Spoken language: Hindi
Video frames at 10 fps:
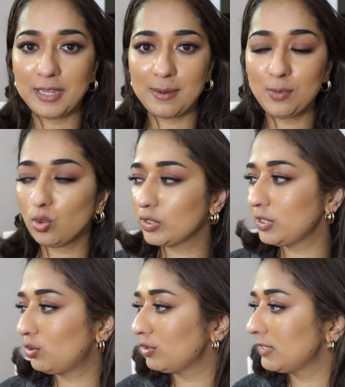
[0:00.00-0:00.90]
गरम
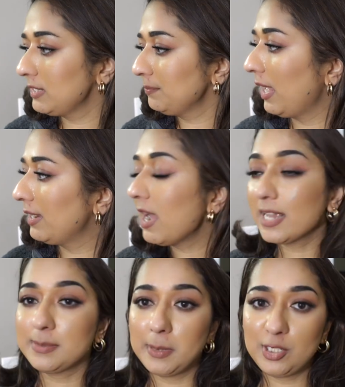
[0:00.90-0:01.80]
कोजी कोजी एंड
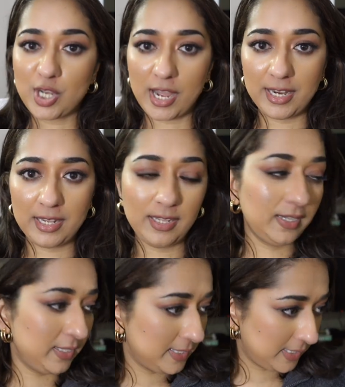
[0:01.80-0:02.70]
हस्बैंड जा रहे हैं
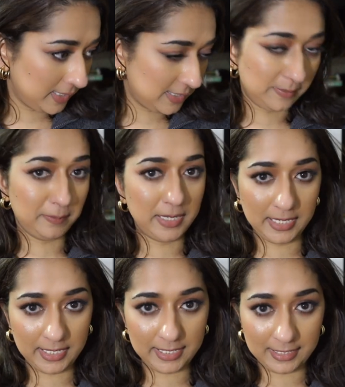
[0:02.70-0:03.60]
किसी से
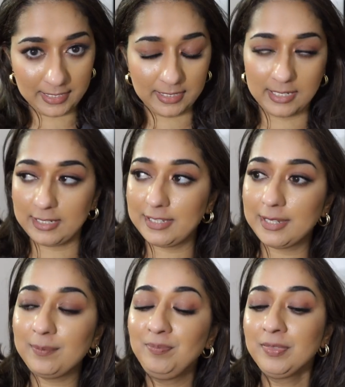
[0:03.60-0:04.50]
मिलने गिलने के
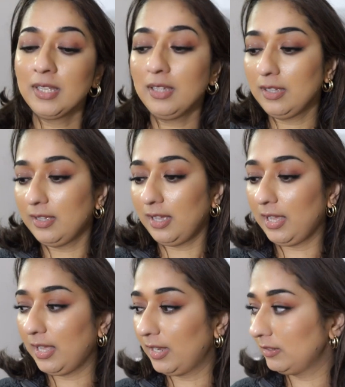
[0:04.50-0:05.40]
लिए
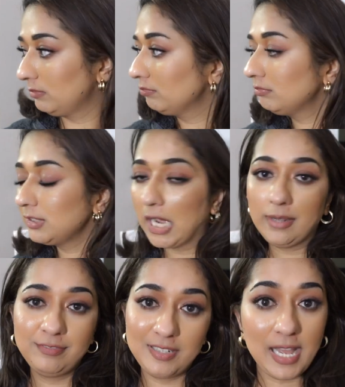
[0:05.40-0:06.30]
एंड या
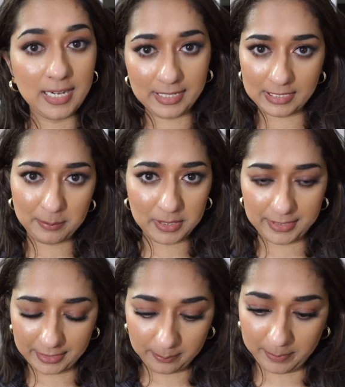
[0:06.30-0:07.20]
फिलहाल के लिए मेरा
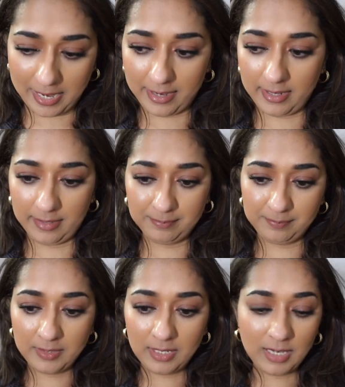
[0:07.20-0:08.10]
यही प्लान है
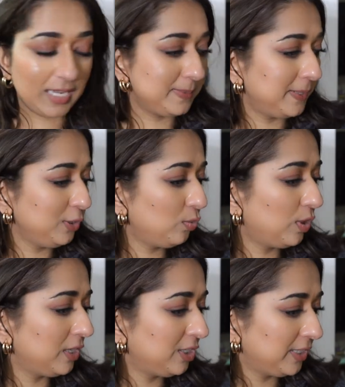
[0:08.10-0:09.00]
हस्बैंड यू
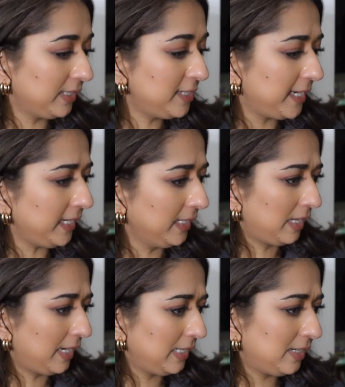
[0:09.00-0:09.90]
अ ड्रिंक टी
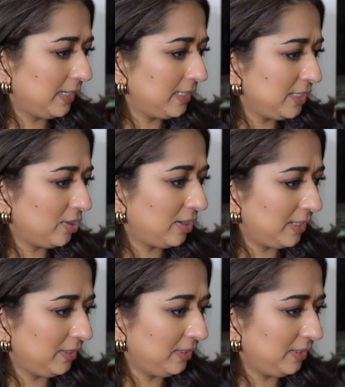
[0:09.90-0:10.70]
एनी ग्रीन टी और एनी